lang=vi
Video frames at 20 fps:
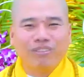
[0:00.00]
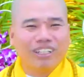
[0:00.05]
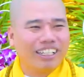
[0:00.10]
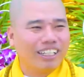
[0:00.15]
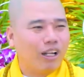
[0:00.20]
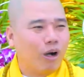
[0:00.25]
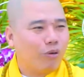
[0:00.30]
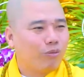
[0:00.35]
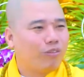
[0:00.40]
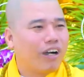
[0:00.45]
trọng
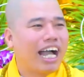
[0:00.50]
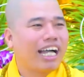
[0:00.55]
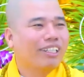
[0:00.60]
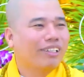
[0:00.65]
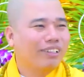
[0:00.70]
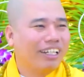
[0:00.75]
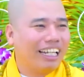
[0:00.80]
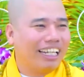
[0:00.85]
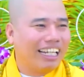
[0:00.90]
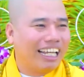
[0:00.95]
nè, đột
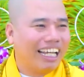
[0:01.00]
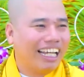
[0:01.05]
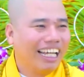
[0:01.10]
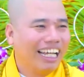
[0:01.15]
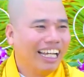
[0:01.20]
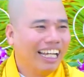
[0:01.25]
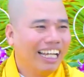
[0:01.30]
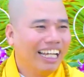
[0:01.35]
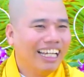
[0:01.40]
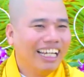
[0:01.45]
phá chỗ này nè,
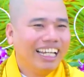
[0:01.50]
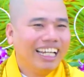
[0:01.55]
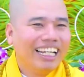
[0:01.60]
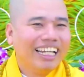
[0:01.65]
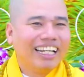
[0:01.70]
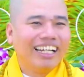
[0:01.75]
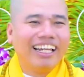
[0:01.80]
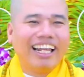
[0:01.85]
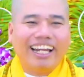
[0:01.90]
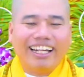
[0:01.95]

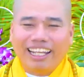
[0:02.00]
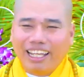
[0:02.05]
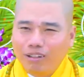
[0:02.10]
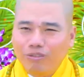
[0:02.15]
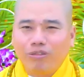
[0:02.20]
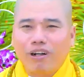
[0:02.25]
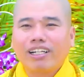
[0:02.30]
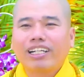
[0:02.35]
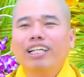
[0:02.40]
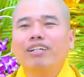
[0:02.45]
là
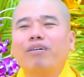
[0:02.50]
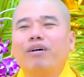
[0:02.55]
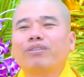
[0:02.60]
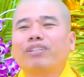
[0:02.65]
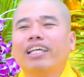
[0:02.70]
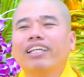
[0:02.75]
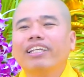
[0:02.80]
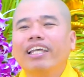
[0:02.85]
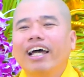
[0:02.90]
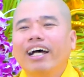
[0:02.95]
niệm Phật đi
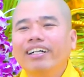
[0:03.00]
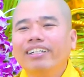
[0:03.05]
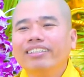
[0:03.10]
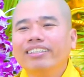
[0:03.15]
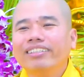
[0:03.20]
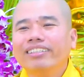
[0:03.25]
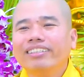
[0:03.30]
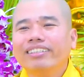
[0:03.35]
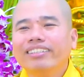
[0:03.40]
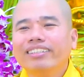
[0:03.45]
vào trì giới.